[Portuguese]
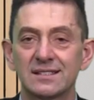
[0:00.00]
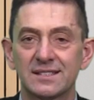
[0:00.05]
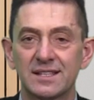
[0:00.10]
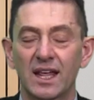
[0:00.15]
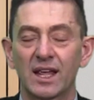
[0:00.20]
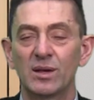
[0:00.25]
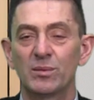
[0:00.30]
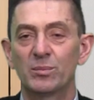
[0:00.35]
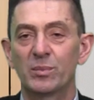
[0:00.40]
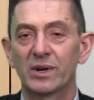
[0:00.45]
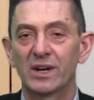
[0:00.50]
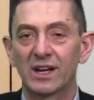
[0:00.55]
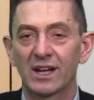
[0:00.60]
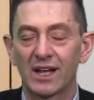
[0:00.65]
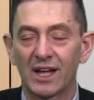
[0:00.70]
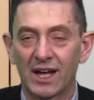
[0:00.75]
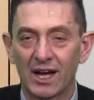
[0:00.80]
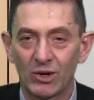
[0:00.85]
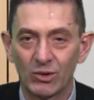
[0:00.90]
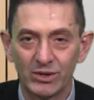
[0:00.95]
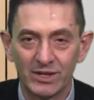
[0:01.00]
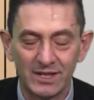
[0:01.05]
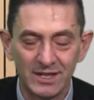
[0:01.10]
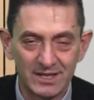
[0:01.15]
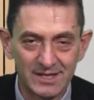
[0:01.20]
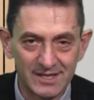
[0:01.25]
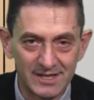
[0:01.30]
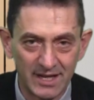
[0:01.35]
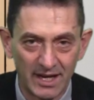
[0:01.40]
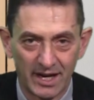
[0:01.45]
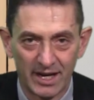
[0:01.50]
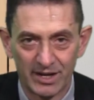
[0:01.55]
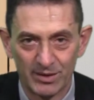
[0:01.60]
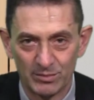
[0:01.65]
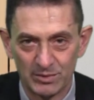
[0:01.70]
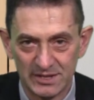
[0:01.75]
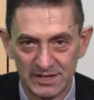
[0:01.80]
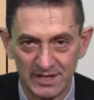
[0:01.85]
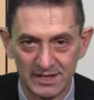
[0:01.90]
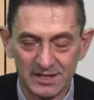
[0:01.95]
Sempre ao
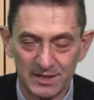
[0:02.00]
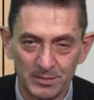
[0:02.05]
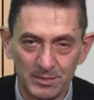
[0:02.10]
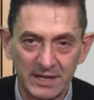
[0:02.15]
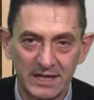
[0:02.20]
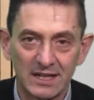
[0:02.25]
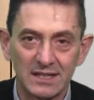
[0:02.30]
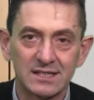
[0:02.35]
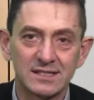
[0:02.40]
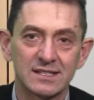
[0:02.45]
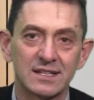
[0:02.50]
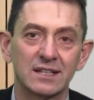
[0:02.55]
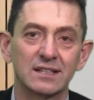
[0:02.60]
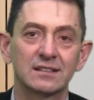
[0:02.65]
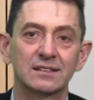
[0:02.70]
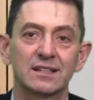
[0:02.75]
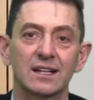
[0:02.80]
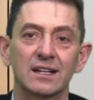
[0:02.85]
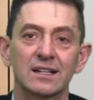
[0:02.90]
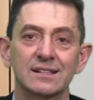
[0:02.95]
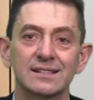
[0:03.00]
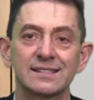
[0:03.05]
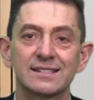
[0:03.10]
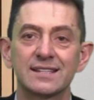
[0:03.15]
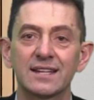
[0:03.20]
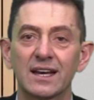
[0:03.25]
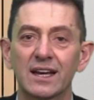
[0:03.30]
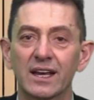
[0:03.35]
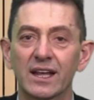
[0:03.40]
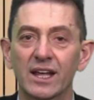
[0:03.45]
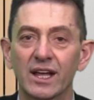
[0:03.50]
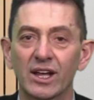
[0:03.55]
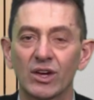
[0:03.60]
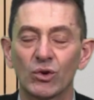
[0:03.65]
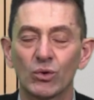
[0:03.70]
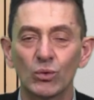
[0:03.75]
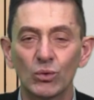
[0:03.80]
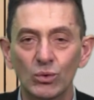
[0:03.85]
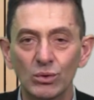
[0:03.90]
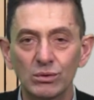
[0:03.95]
iniciarmos a Semana Santa, se lê
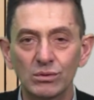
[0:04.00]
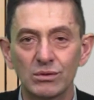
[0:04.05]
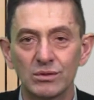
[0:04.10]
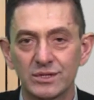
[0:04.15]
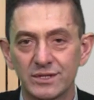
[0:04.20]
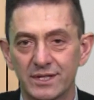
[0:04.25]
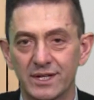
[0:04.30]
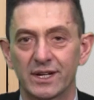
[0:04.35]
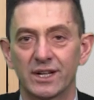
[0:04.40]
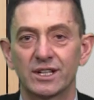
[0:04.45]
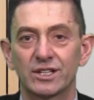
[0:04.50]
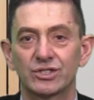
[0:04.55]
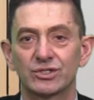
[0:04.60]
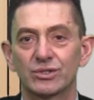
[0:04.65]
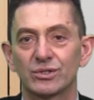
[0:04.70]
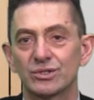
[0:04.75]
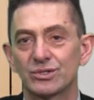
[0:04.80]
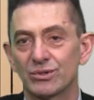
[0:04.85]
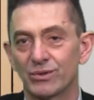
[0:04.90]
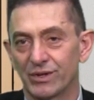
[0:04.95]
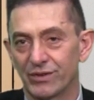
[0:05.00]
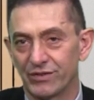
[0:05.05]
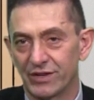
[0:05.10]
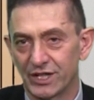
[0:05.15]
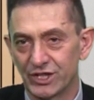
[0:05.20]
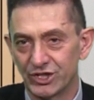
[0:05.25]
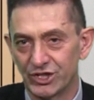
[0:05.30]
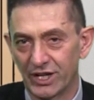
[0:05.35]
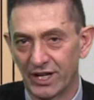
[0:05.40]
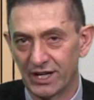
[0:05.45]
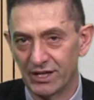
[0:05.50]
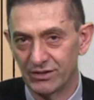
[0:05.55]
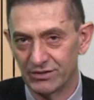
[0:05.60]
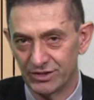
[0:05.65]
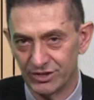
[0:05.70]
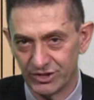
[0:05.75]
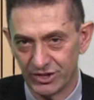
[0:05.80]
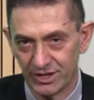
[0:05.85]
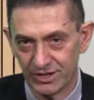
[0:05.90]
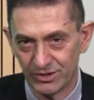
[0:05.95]
um dos trechos do Evangelho
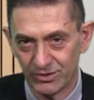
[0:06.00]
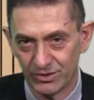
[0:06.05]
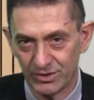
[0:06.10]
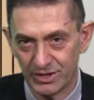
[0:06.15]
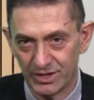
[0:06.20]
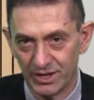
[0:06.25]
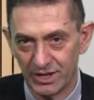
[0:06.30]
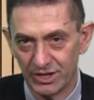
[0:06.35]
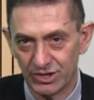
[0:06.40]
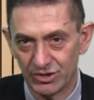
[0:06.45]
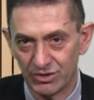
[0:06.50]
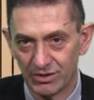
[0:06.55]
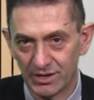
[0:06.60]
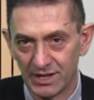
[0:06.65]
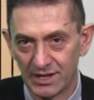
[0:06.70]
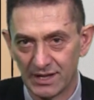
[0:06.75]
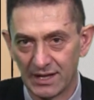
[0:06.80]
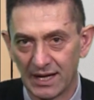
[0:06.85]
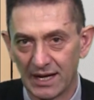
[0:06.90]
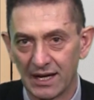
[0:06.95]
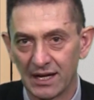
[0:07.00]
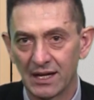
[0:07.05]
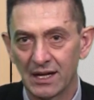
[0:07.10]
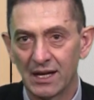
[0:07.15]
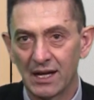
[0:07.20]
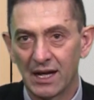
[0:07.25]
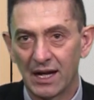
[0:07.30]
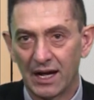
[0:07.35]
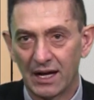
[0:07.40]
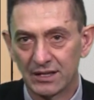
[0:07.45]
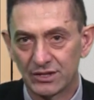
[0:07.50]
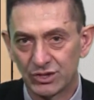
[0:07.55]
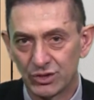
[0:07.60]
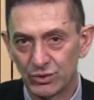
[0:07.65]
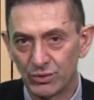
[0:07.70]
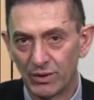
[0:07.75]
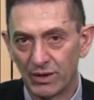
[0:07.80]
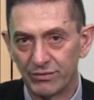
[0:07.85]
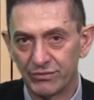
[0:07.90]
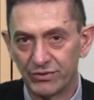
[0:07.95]
de Jesus Cristo que dá a
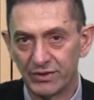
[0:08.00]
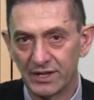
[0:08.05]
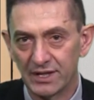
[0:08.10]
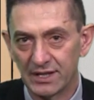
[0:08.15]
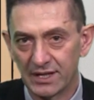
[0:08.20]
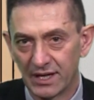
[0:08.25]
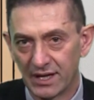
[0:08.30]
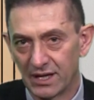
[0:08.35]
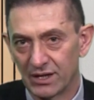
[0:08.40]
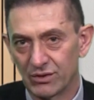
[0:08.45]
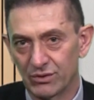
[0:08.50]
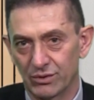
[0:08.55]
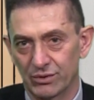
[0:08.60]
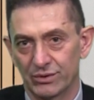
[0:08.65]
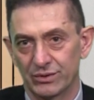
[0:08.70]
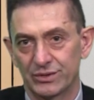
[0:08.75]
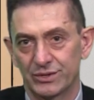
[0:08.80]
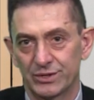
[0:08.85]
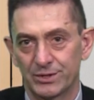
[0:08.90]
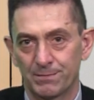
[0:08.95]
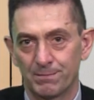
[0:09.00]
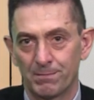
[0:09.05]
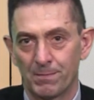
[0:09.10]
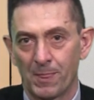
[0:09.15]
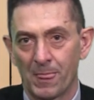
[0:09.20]
sua vida na cruz.